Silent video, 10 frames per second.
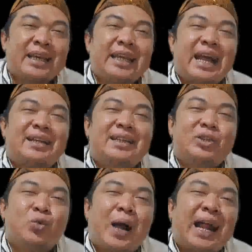yang
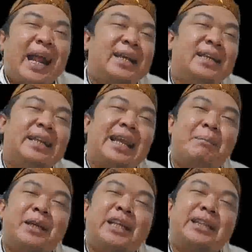dituangkan di
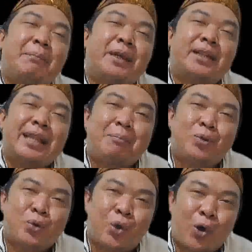dalam kitab-kitab
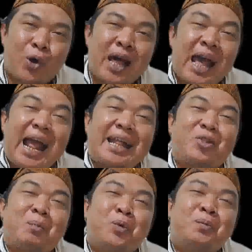kuno
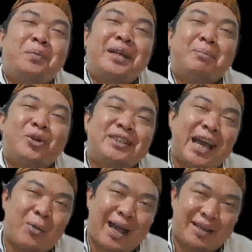ataupun primbon
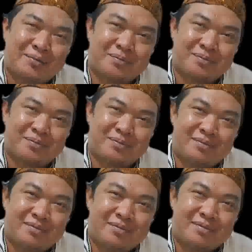Jawa.
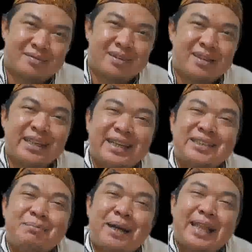Di
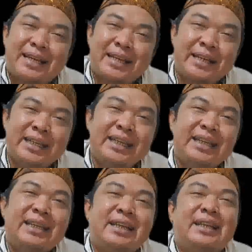kesempatan ini
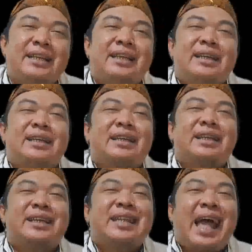
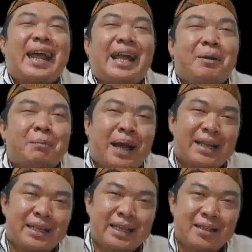kita akan
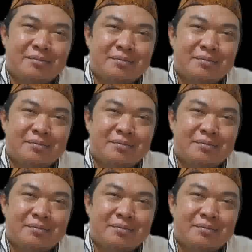berbagi